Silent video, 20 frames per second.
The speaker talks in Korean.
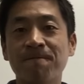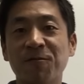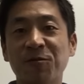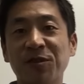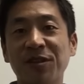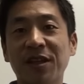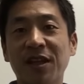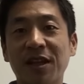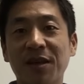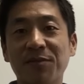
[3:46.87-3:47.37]

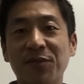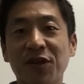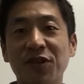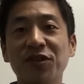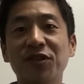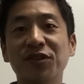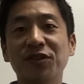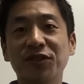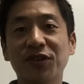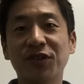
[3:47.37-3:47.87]
우리나라 몇
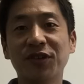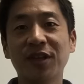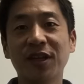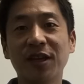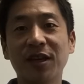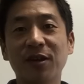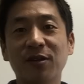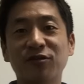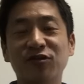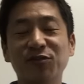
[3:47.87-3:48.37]
년
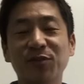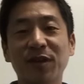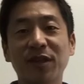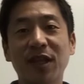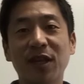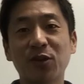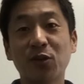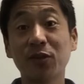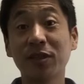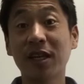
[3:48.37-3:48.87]
전에 구매
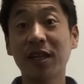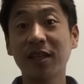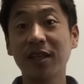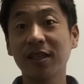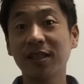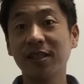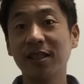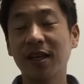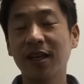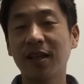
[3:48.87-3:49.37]
대행 초창기
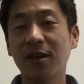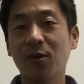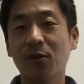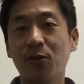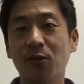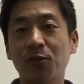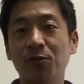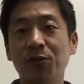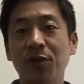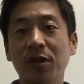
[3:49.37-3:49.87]
시장이라고
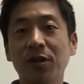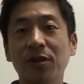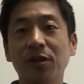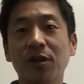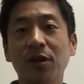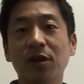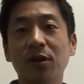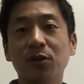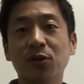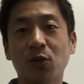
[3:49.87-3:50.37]
보면
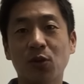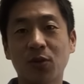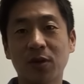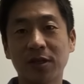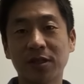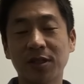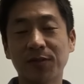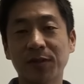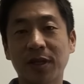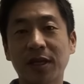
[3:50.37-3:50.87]
좋을 것
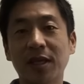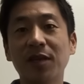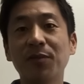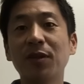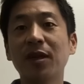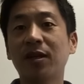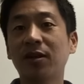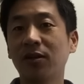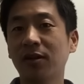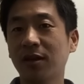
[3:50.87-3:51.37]
같습니다.
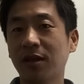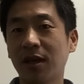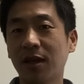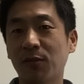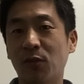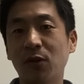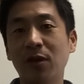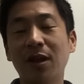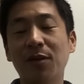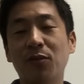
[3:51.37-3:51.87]
이미 그렇게
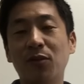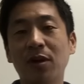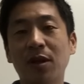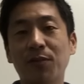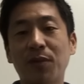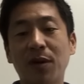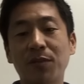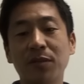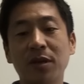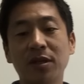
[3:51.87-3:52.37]
몰래 몰래
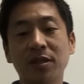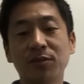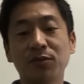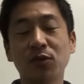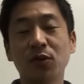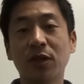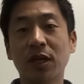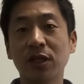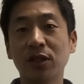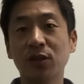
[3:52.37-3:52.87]
판매하시는
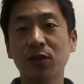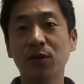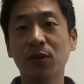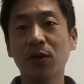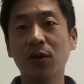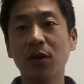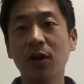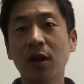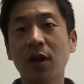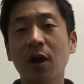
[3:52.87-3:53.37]
분도
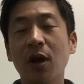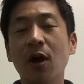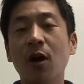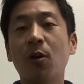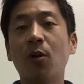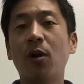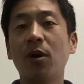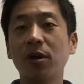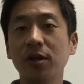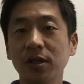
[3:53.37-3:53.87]
계시고
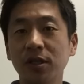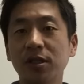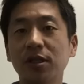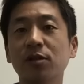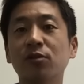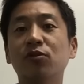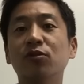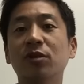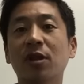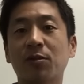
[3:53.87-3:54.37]

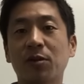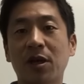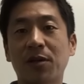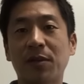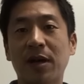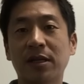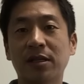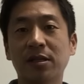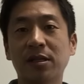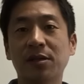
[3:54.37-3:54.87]
훨씬 국내보다
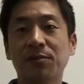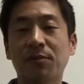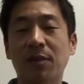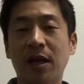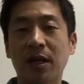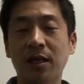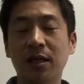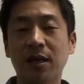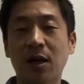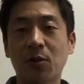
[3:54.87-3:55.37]
마진을
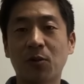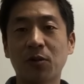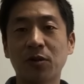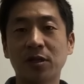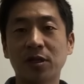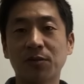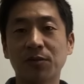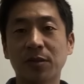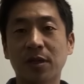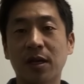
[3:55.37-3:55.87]
많이 갖고
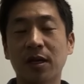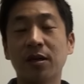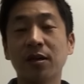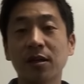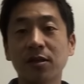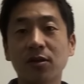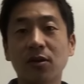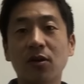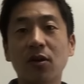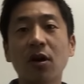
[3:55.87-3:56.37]
있습니다.
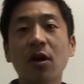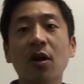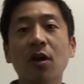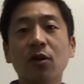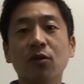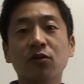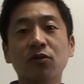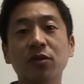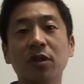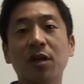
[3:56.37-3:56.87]
그래서
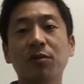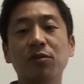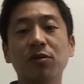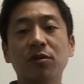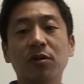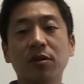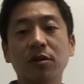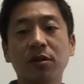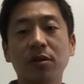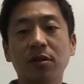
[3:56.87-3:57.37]
국내
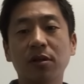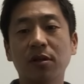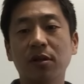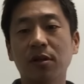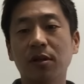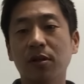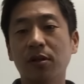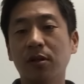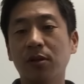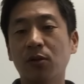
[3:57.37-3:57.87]

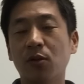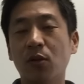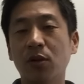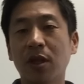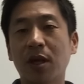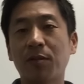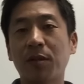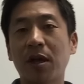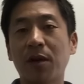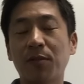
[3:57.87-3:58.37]
물건을
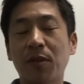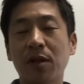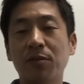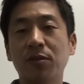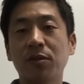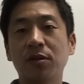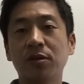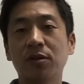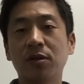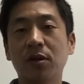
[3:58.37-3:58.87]
동남아에
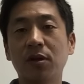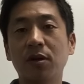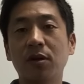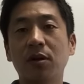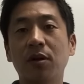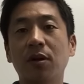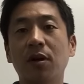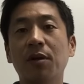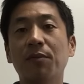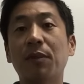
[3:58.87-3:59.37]

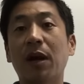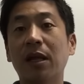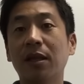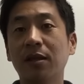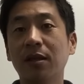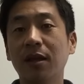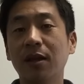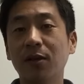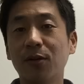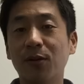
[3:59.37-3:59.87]
팔면서
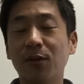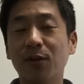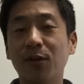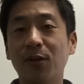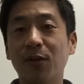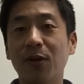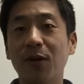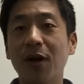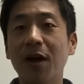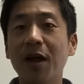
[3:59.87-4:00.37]

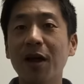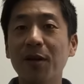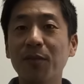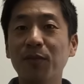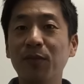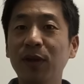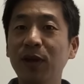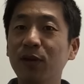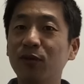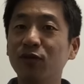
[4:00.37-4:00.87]
반대로
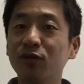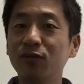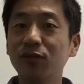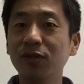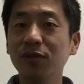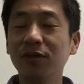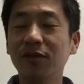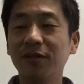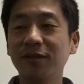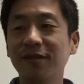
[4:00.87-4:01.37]
미국
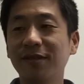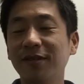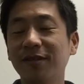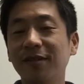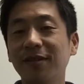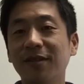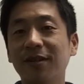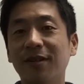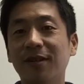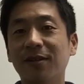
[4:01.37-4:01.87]

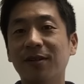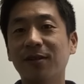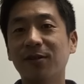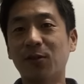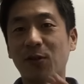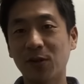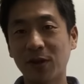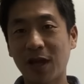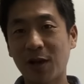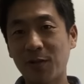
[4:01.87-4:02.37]
물건을
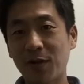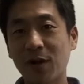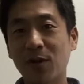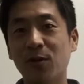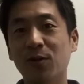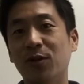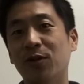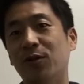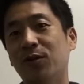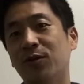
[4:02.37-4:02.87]
동남아에
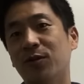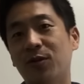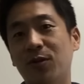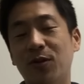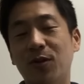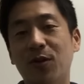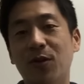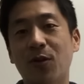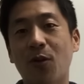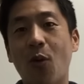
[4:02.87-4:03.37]
올려놓고
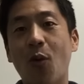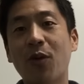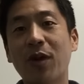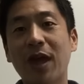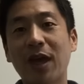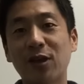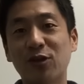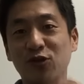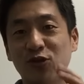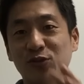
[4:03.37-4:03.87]

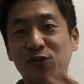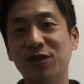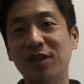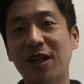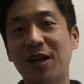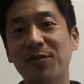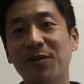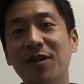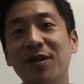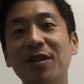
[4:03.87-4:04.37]
고객이 주문을
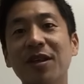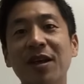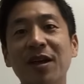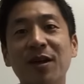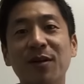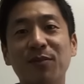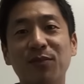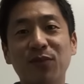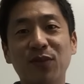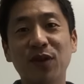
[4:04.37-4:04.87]
하면
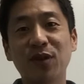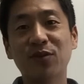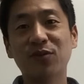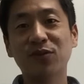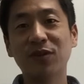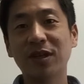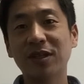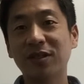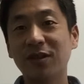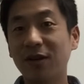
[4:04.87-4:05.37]

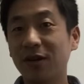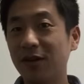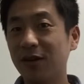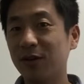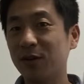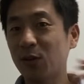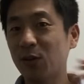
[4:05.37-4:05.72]
미국에서